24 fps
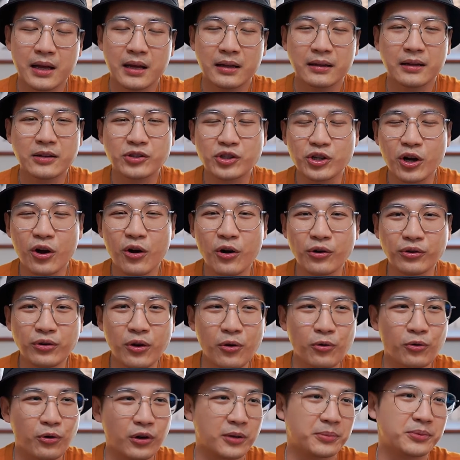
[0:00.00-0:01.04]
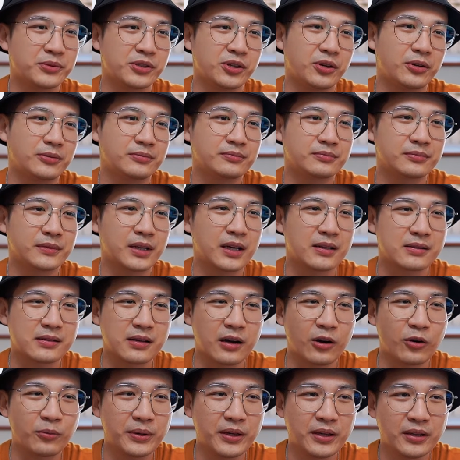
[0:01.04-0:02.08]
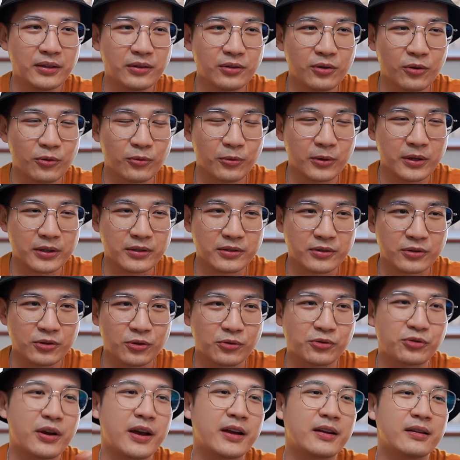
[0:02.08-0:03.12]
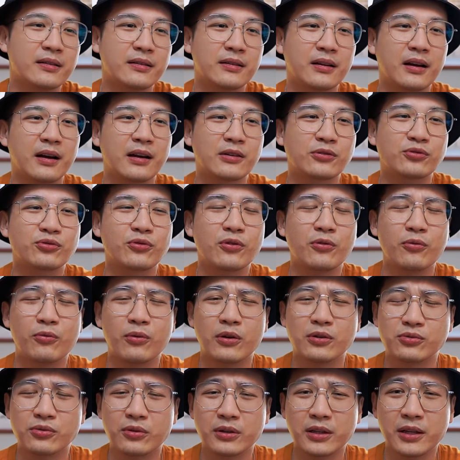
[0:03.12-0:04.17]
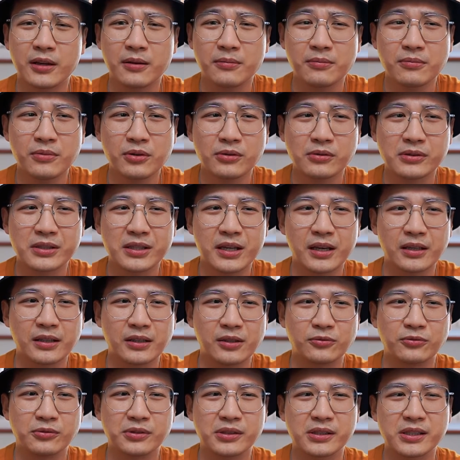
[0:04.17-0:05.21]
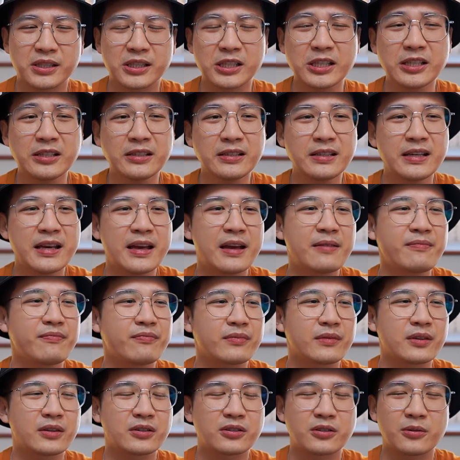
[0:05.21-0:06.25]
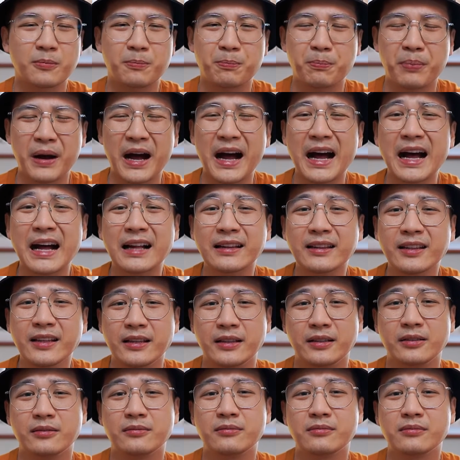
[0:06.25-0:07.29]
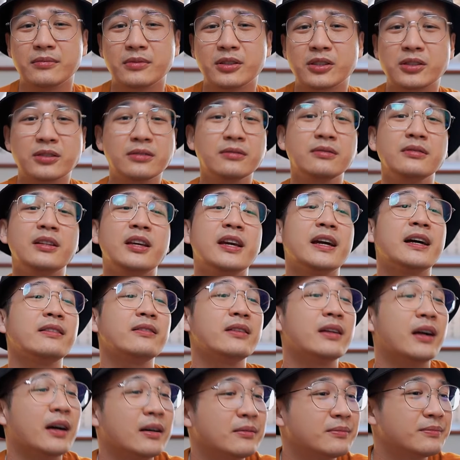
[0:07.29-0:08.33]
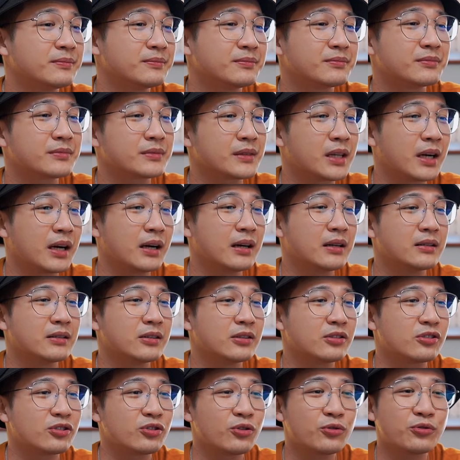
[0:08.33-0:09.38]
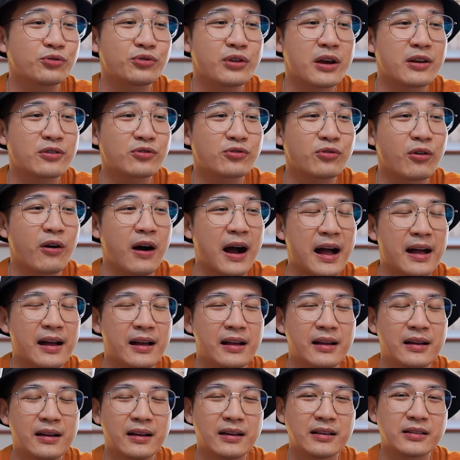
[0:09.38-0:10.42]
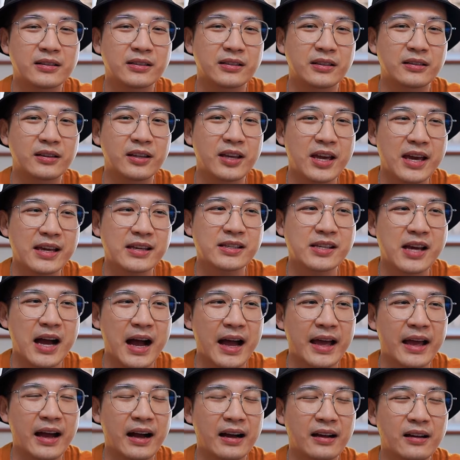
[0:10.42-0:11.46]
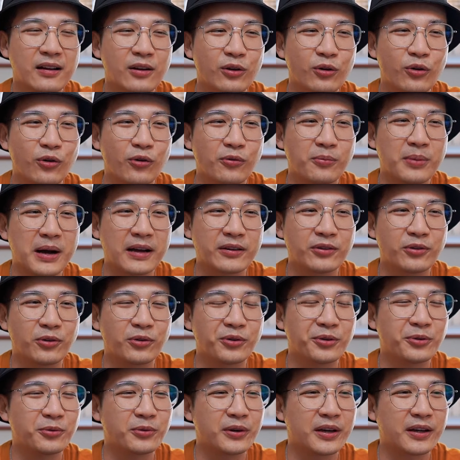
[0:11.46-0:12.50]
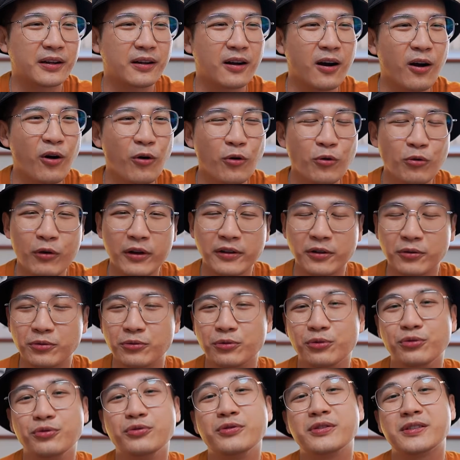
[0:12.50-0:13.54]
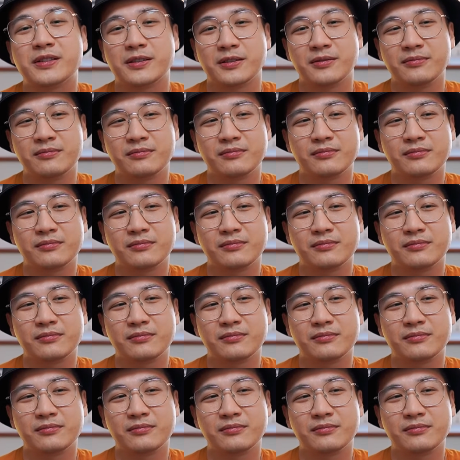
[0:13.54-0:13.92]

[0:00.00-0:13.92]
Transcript: 那之后又过了不久啊，曹丕又问周宣啊，说我昨天梦见一股青烟是拔地升天了，啊，这周宣说啊，这个天下呀，恐怕有一位高贵的女子